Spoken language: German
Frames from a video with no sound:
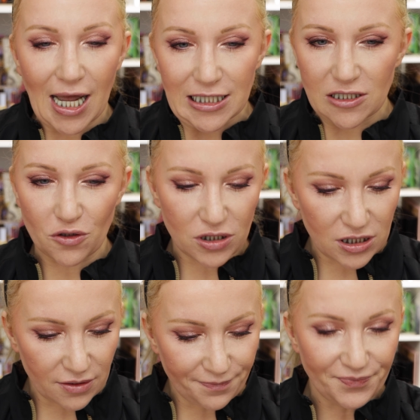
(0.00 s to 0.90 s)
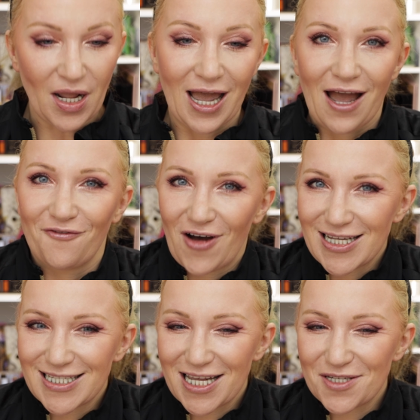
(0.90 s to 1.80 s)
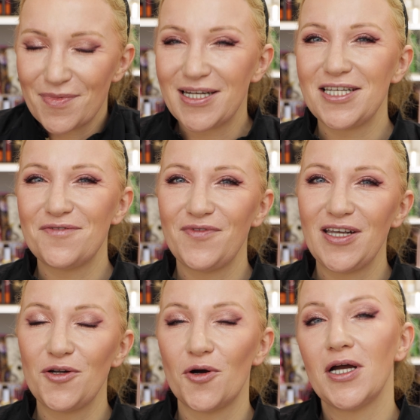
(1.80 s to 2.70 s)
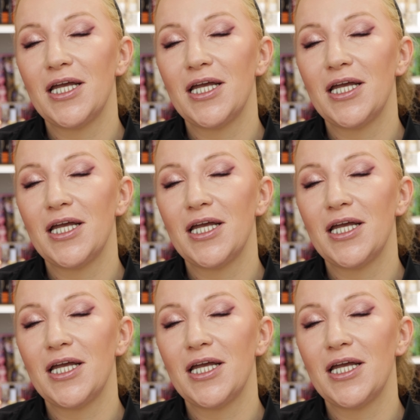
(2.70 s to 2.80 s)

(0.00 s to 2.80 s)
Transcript: Ansonsten war's das mit diesem Video.